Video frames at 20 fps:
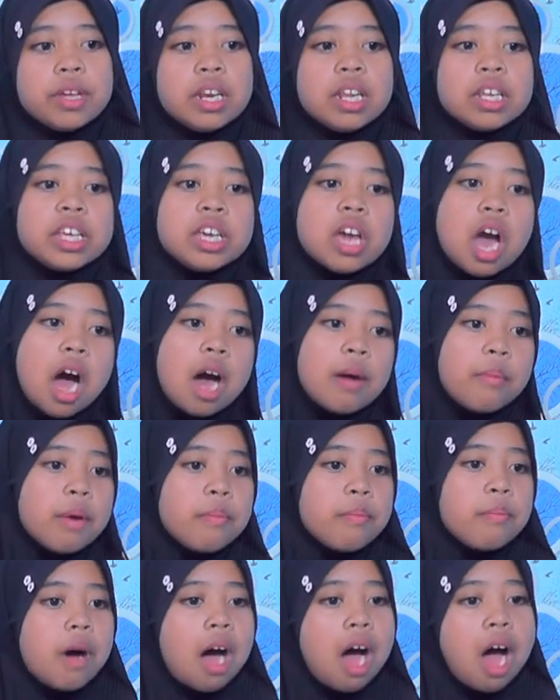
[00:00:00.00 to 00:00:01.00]
memiliki
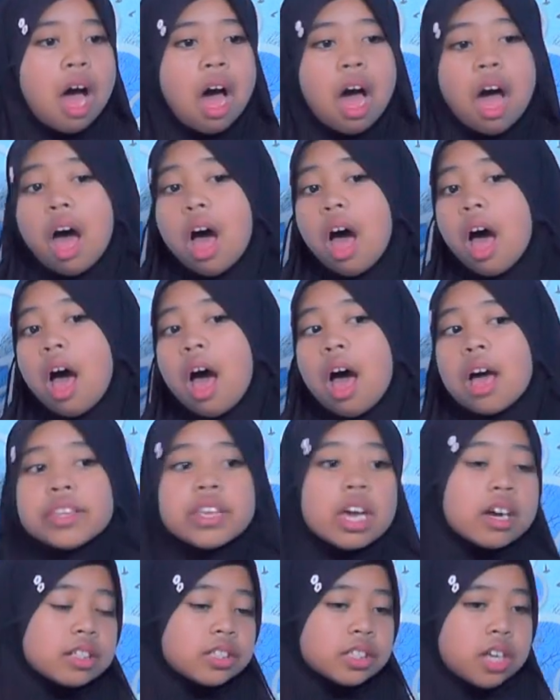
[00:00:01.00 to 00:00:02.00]
aman
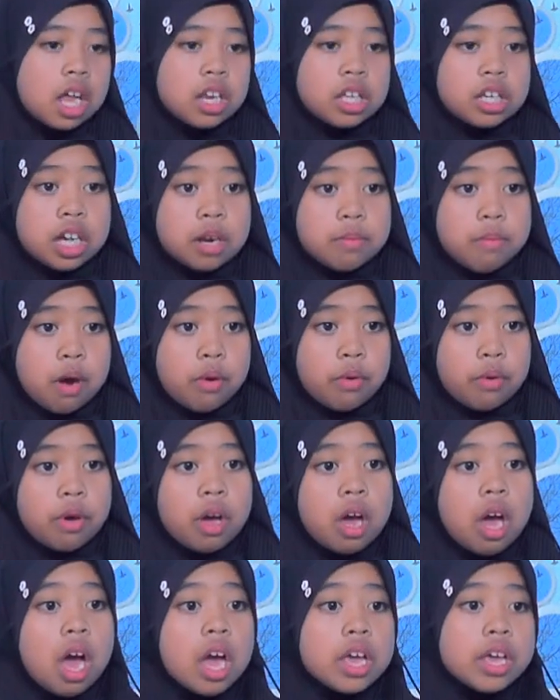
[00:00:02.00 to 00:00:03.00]
banyak sekali kerbau
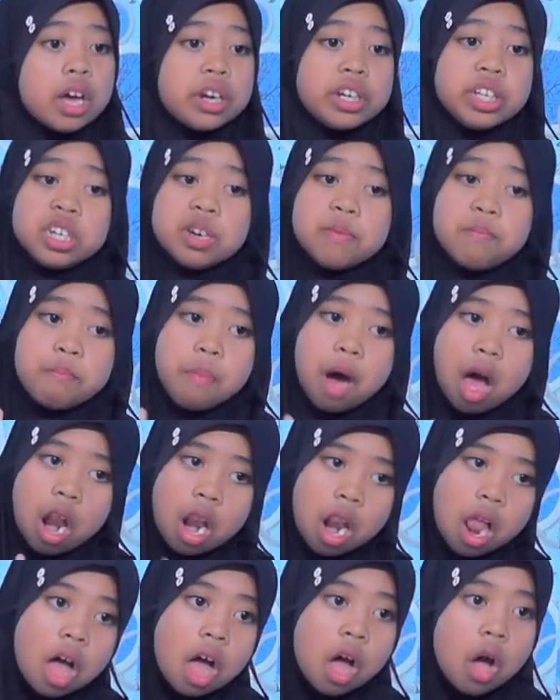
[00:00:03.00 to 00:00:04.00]
yang
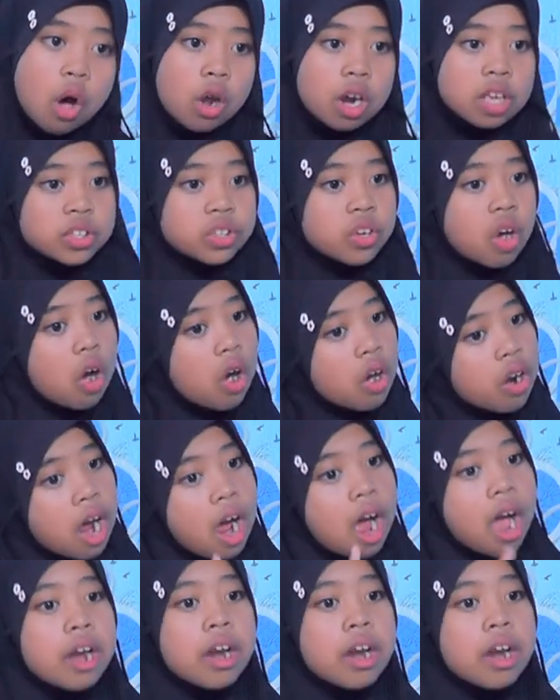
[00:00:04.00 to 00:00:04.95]
digembala oleh seorang